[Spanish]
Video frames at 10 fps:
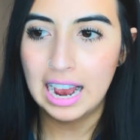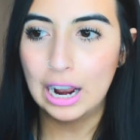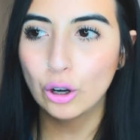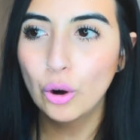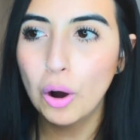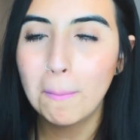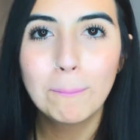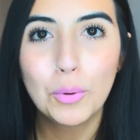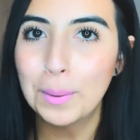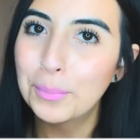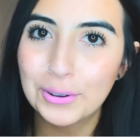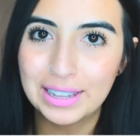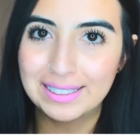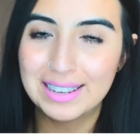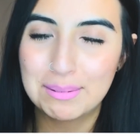Algo muy
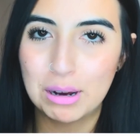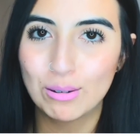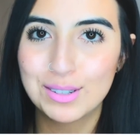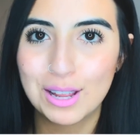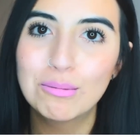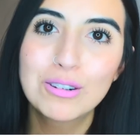importante y que me ha gustado